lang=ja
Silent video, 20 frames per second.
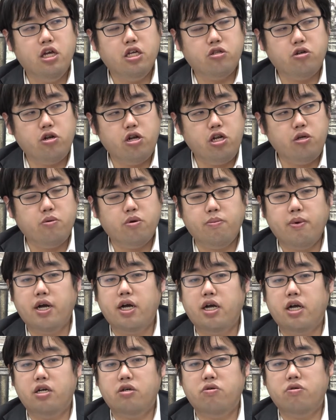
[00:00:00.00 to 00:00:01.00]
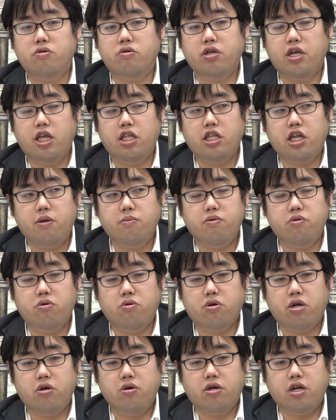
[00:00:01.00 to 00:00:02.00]
それよりも、まあ、あの現代文
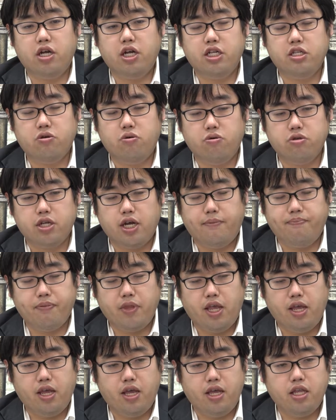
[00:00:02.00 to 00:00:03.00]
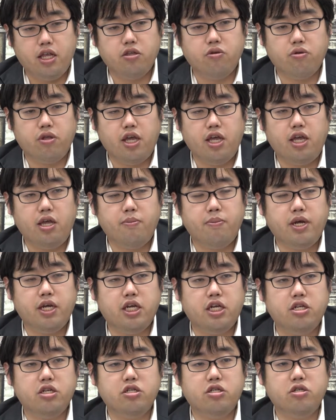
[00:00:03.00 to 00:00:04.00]
読解の開発講座、えー、などで、まあ、
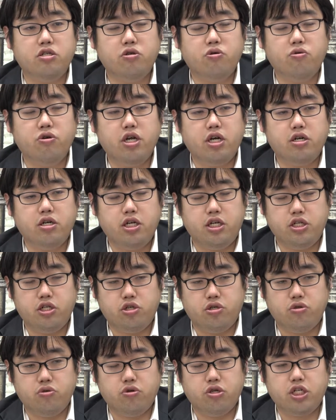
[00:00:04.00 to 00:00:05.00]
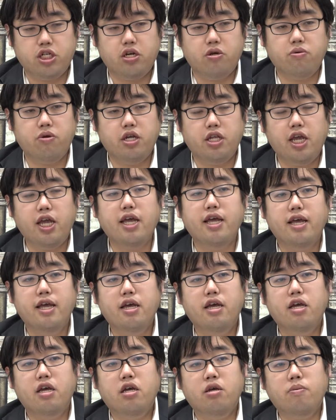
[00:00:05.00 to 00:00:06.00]
記述要約練習をした上で、
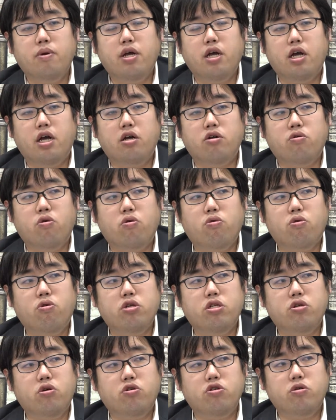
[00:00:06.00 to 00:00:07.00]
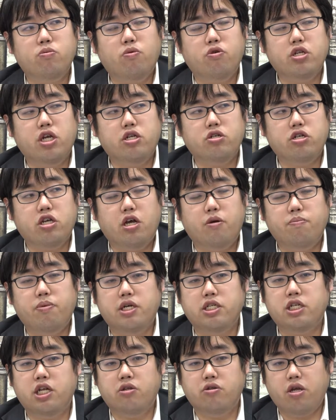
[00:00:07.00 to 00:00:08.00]
まあ、あの国公立標準問題集
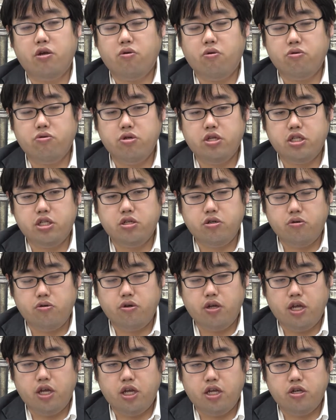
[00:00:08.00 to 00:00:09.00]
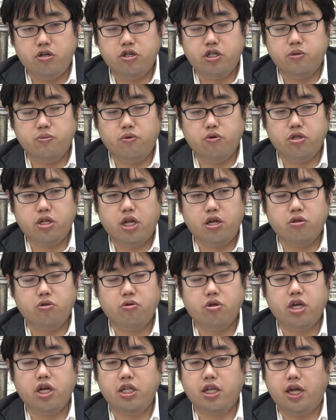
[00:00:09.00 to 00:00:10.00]
キャンパスなので国立の、えー、入試問題の
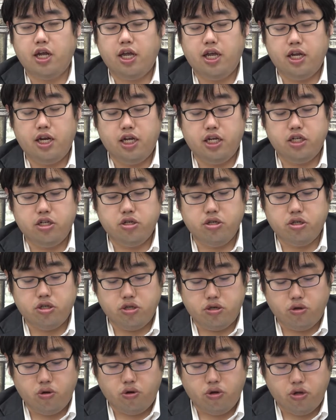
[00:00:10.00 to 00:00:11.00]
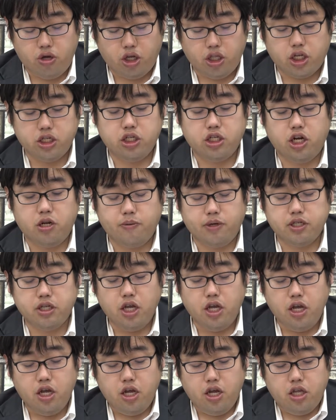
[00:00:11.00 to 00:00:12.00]
解き方、えー、練習するという形になります。
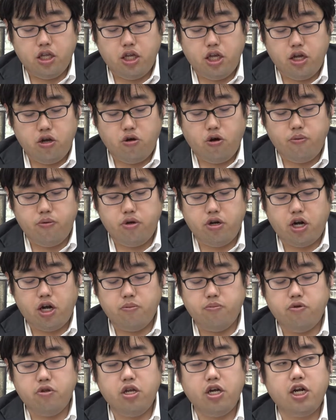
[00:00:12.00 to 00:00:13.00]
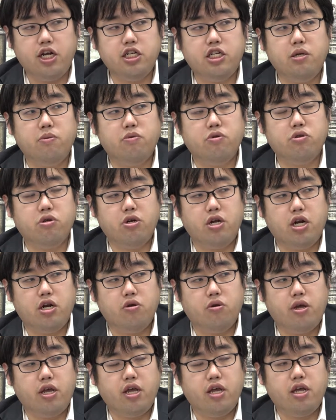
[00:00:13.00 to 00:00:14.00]
で、古文漢文に関してもそれら
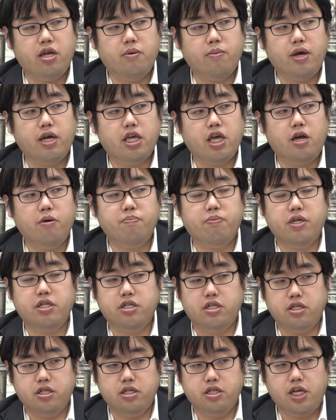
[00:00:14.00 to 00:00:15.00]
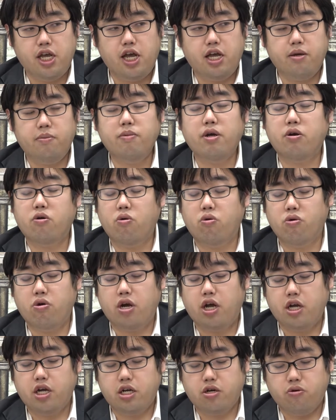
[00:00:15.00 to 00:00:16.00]
の、えーまあ、キャンパスや、まあ、ここの
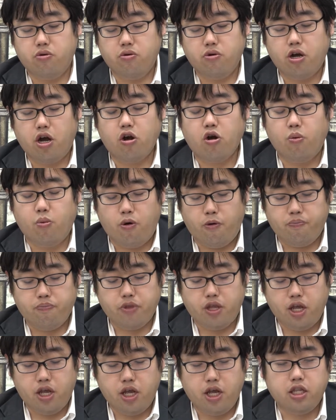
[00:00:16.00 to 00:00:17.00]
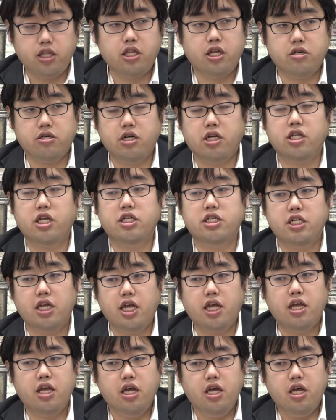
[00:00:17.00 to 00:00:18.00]
学校の過去問、えー、やっていく形
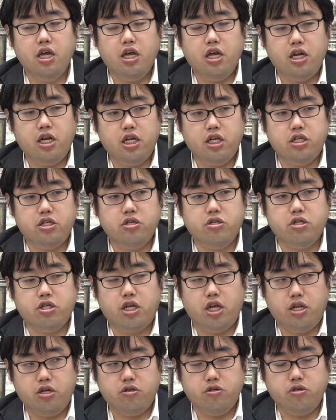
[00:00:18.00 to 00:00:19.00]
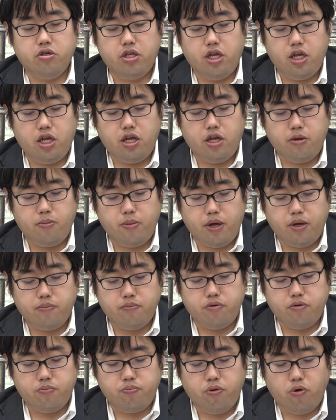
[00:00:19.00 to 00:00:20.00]
で練習していく。で、まあ、
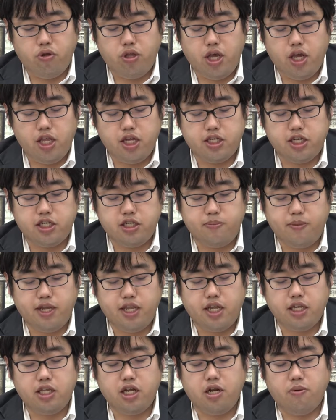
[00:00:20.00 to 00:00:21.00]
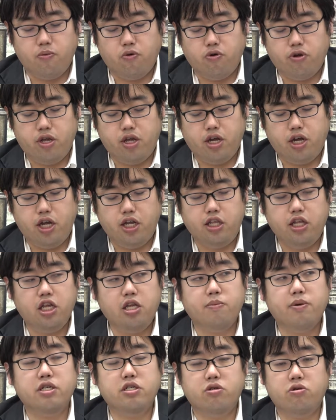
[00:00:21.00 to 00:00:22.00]
文法的な説明だったりも、えー、入って
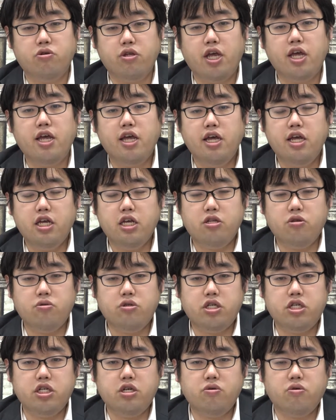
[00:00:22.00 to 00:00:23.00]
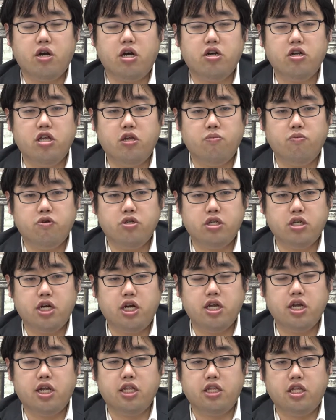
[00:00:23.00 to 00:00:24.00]
きますので、基礎知識の確認もしっ
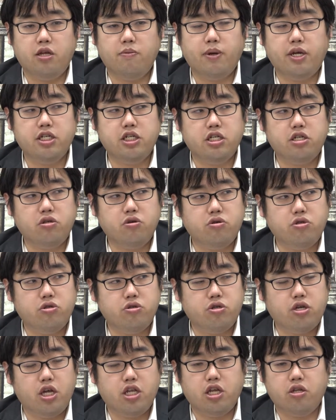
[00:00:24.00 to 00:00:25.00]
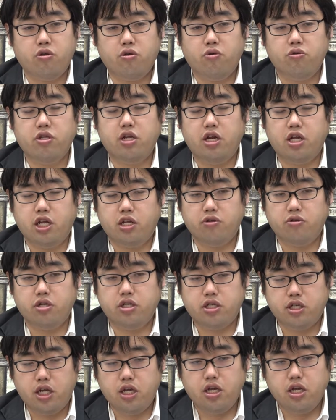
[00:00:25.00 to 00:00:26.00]
かりやって、まあ、実況中継など読んだりなど
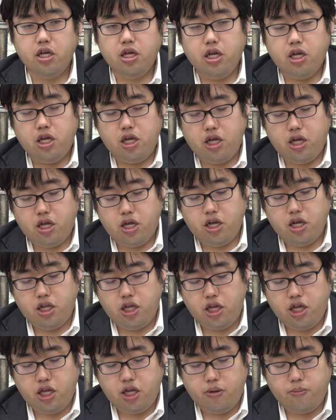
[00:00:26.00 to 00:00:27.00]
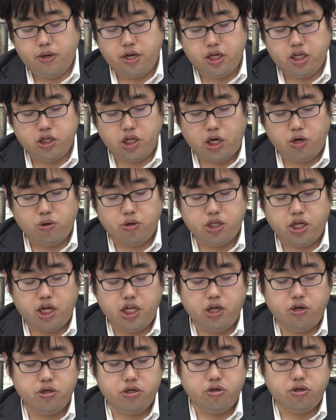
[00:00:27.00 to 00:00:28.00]
ですね。えー、で、まあ、基礎の押さ
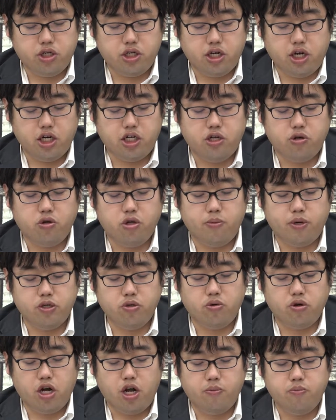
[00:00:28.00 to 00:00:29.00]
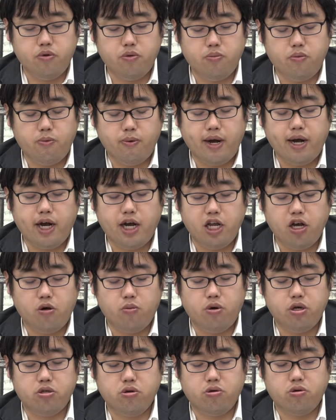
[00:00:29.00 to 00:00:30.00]
え直しをしっかりしておきましょう。漢文も、まあ、早
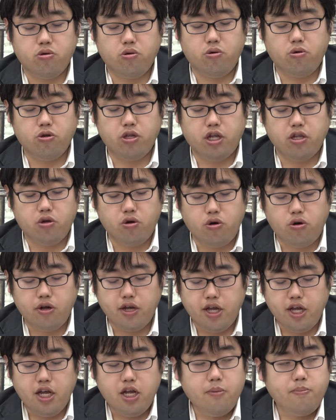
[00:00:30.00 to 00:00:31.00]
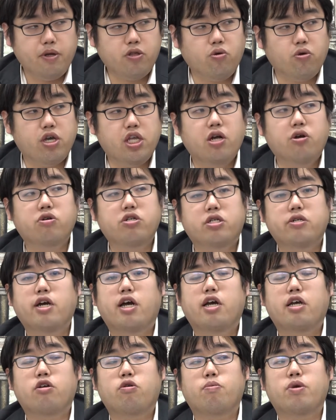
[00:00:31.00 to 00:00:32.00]
覚え即答法などの、まあ、解き直し
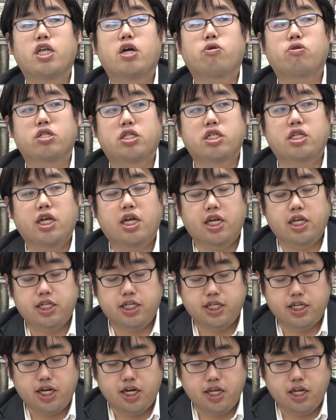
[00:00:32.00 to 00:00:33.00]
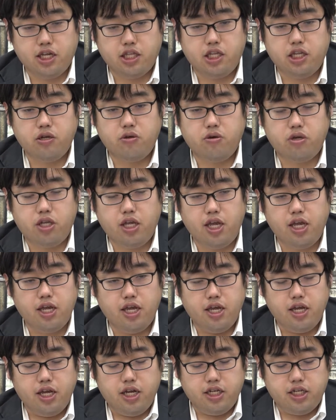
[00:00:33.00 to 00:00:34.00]
や読み直し、えー、しっかりやっておい
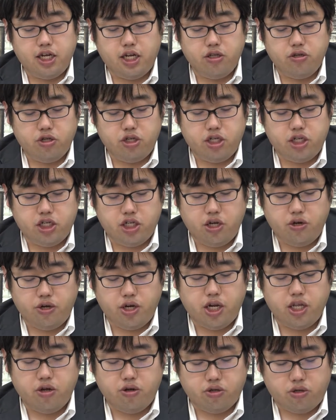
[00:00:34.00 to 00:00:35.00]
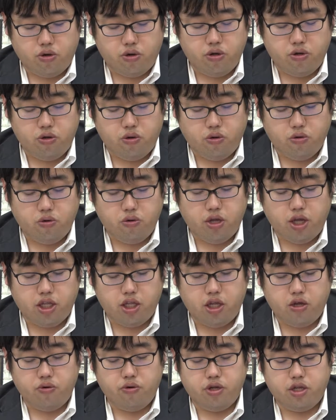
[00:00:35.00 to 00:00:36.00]
て、ちゃんと知識を入れ直すということをやっ
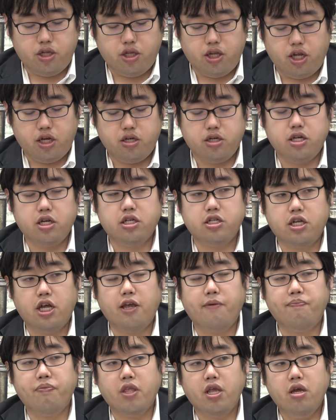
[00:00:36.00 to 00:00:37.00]
ておいてください。